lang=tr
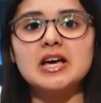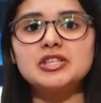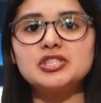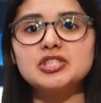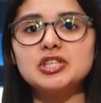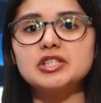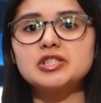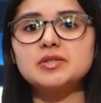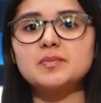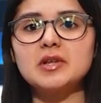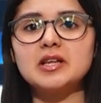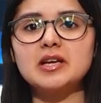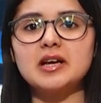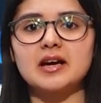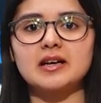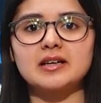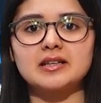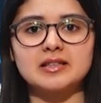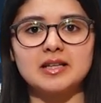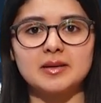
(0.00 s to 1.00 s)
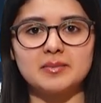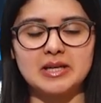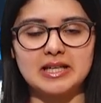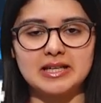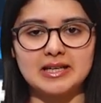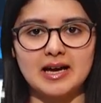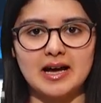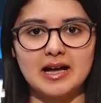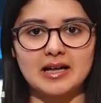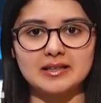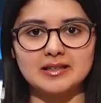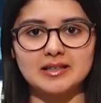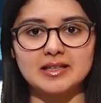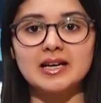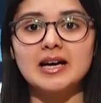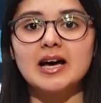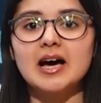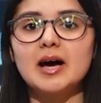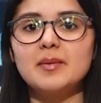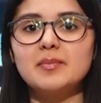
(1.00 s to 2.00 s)
çalışmalar hakkında bilgi aldı.
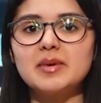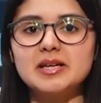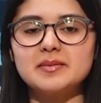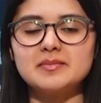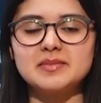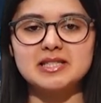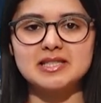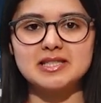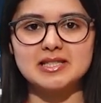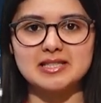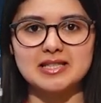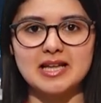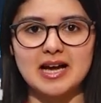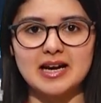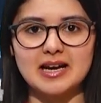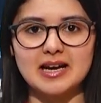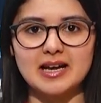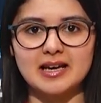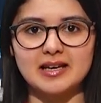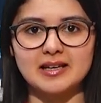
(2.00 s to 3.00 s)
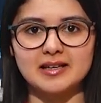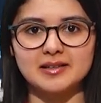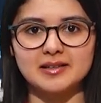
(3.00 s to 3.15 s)
Haberimiz sizlerle.